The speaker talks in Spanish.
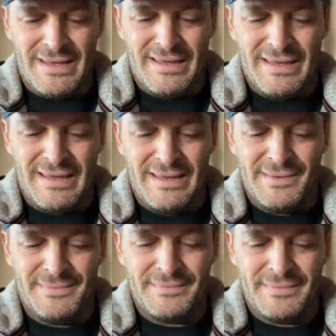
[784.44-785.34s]
Eh,
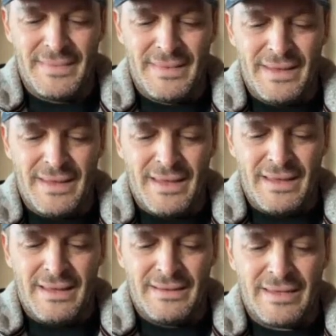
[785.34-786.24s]

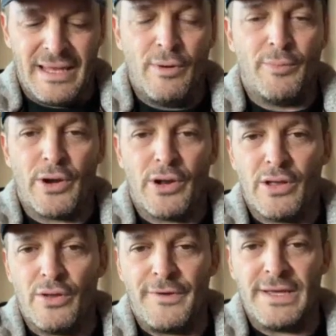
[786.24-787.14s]
tenemos por ahora
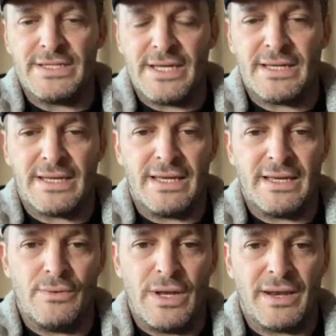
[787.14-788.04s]
dos fechas,
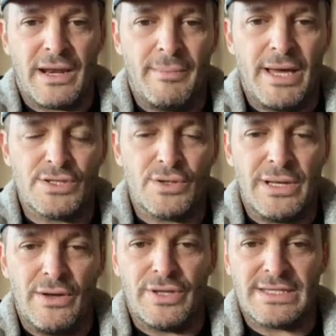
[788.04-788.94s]
que una es Ramallo y
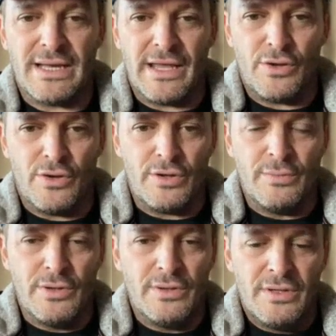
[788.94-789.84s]
la otra es el
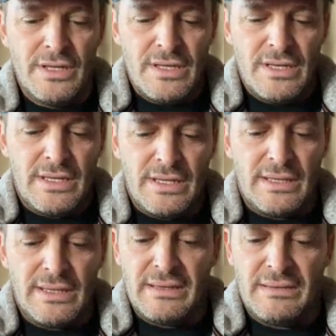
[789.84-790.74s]
aeródromo
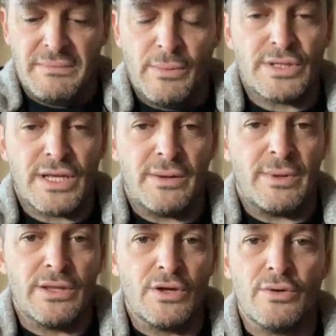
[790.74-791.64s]
y vamos a ir
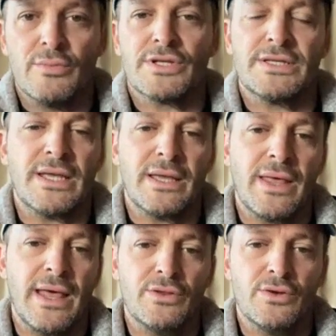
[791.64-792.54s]
viendo cómo se sigue
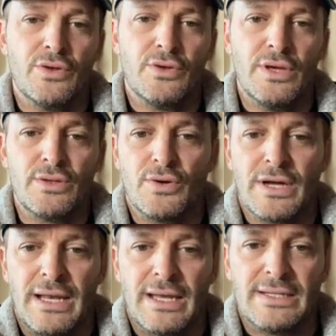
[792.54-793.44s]
dando todo esto,
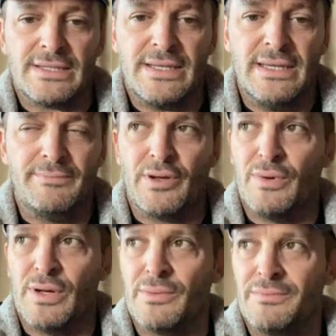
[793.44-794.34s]
ojalá que sí, pero
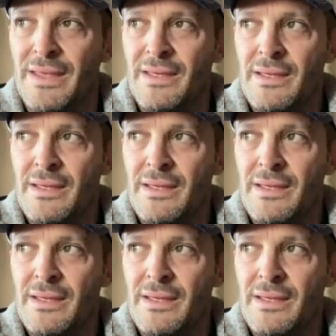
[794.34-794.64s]
bueno,